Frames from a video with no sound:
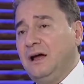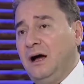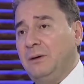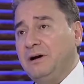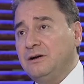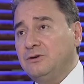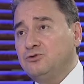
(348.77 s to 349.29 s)

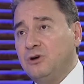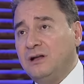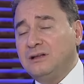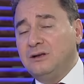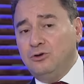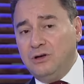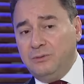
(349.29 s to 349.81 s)
Ama şu
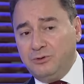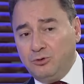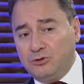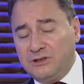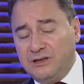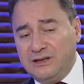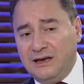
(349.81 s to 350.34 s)
anda öyle bir
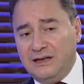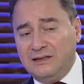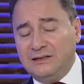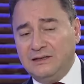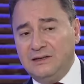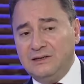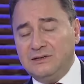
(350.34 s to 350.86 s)
noktaya geldi
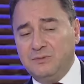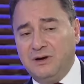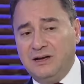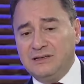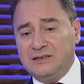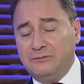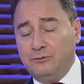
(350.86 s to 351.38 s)
ki iş
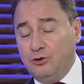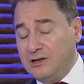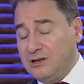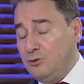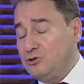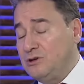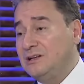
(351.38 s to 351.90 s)
maalesef öyle,
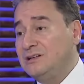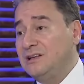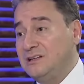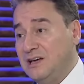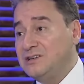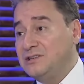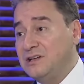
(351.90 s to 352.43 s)
özellikle
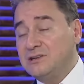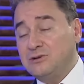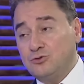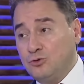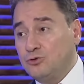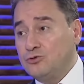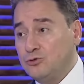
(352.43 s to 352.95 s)
gençler için
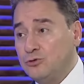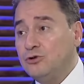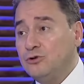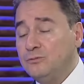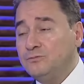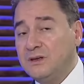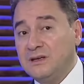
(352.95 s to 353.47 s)
çok
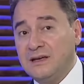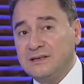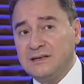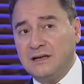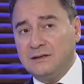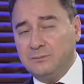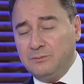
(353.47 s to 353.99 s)
üzülüyorum ki
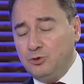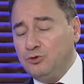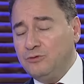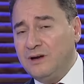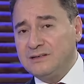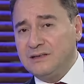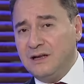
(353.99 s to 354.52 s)
geçen bir
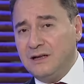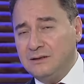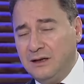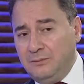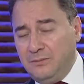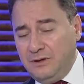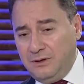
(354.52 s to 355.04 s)
üniversiteden
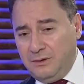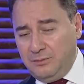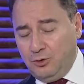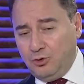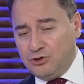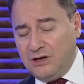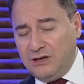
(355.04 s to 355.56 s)
bir, bir
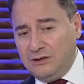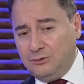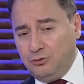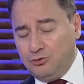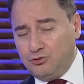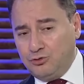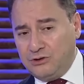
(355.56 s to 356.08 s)
hocayla
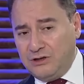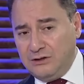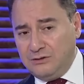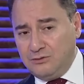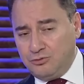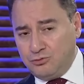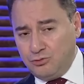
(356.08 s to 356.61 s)
konuşurken
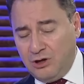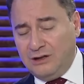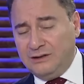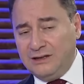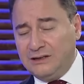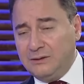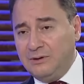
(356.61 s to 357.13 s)
şunu
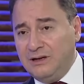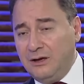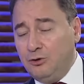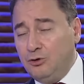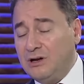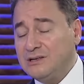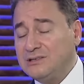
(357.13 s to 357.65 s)
anlattı bana.
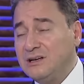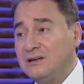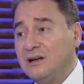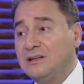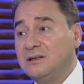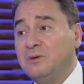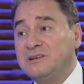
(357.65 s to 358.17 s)
Öğrencilerin
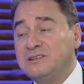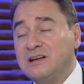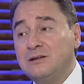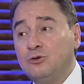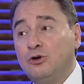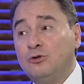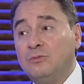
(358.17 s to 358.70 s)
artık
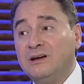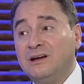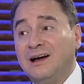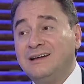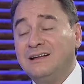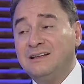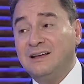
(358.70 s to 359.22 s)
başarılı olma
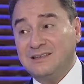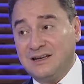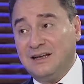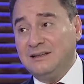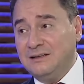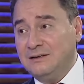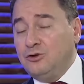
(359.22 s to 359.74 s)
gayreti
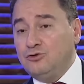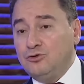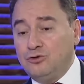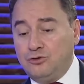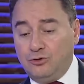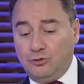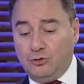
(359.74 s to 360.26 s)
azaldı.
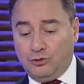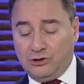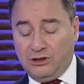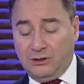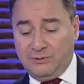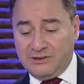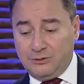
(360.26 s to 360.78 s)
Çünkü
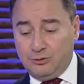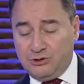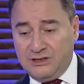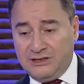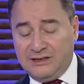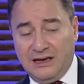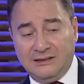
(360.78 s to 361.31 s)
ortalaması
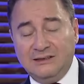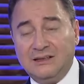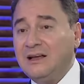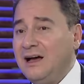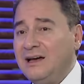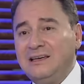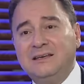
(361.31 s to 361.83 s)
yüksek geldiğinde
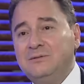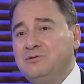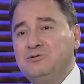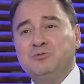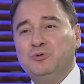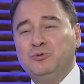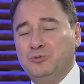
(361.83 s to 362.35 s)
daha iyi
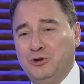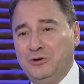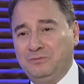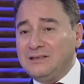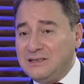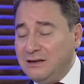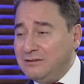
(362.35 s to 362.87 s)
iş bulmuyor.
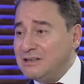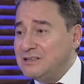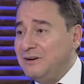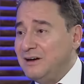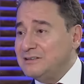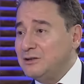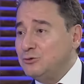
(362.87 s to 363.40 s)
Çevresi
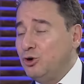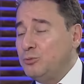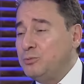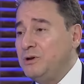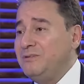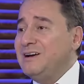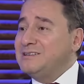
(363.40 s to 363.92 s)
varsa,
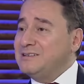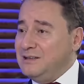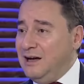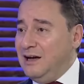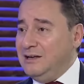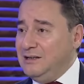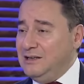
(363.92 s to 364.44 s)
torpili varsa
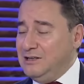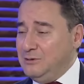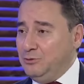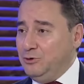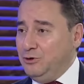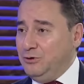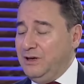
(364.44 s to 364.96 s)
daha iyi iş
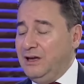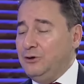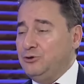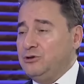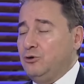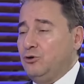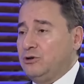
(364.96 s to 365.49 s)
buluyor. En
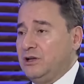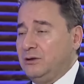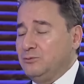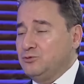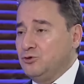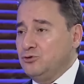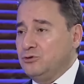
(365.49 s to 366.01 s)
yüksek
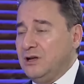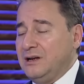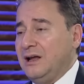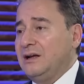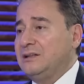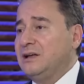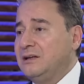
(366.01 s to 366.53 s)
ortalama çocuklar
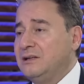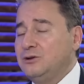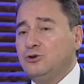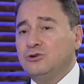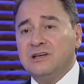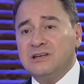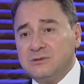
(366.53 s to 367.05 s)
eğer tanıdığı
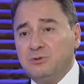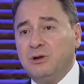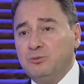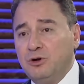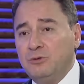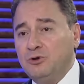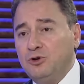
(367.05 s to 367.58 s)
yoksa iş
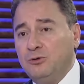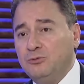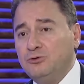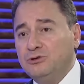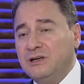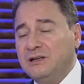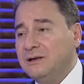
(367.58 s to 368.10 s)
bulamıyor biliyor bu
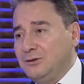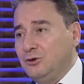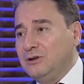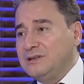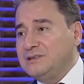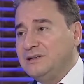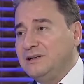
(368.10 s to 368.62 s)
ülkede.
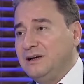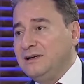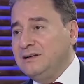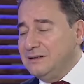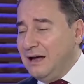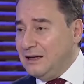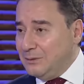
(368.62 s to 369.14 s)
Dolayısıyla
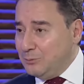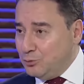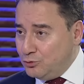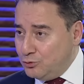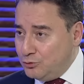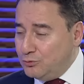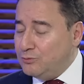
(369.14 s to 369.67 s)
yani
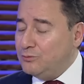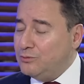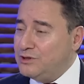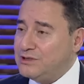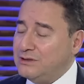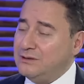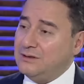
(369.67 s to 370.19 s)
bunun
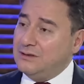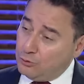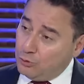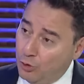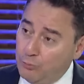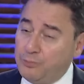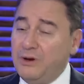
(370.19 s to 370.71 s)
için
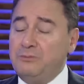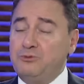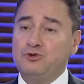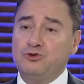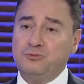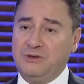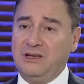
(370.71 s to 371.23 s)
komple bir
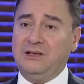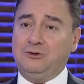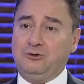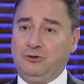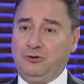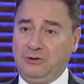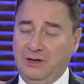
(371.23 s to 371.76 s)
çözüm
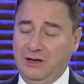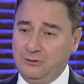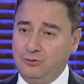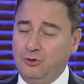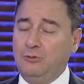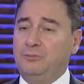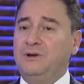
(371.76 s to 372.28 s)
gerekiyor. Yani
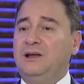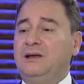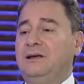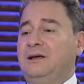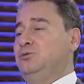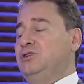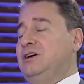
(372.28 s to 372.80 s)
komple.
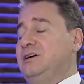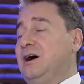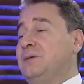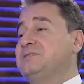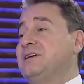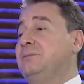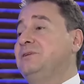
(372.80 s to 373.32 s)
Bu da
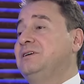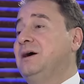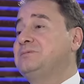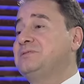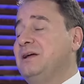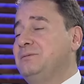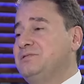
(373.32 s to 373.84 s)
kapsamlı altı
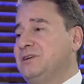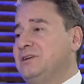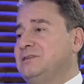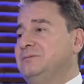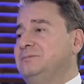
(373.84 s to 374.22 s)
kapsamlı çalışıyor. aranızda